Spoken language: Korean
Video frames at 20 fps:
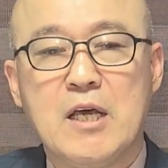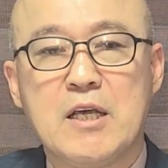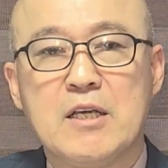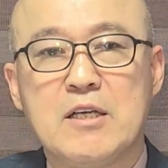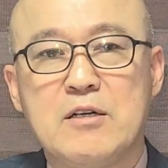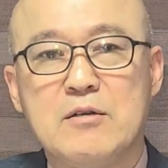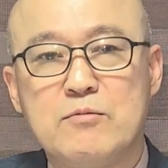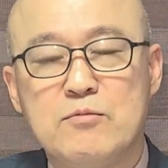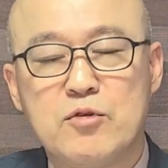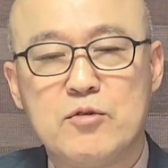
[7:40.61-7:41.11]

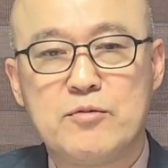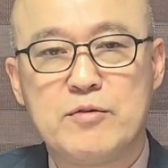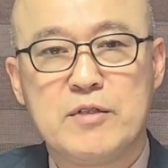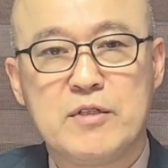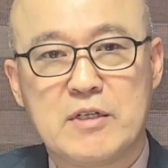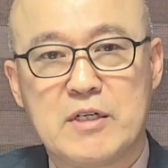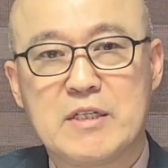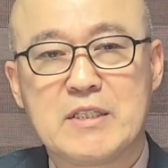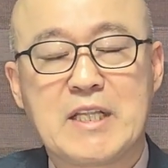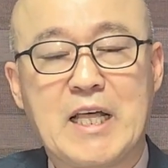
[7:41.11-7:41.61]
이런
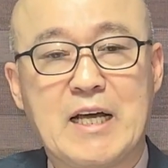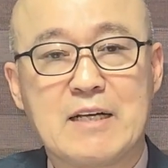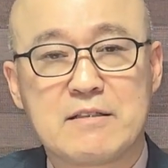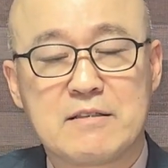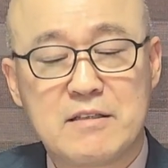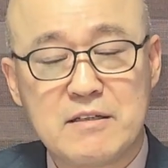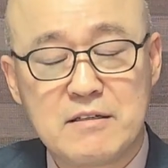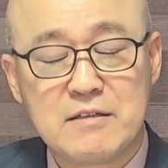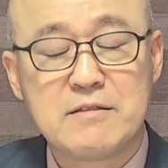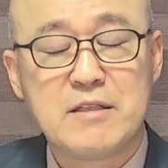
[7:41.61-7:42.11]
부분들을 다
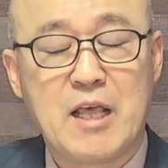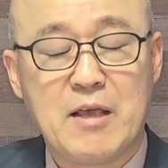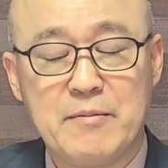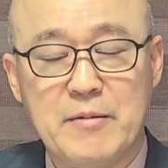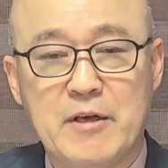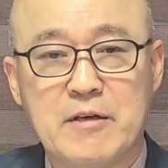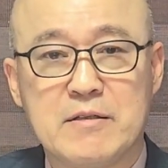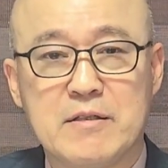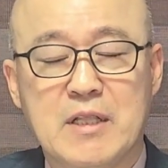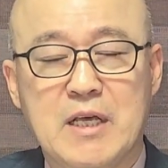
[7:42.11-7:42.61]

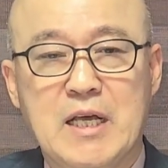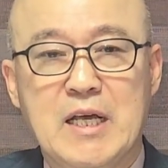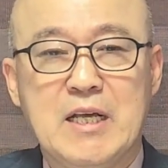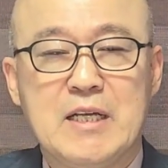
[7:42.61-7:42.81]
드러내면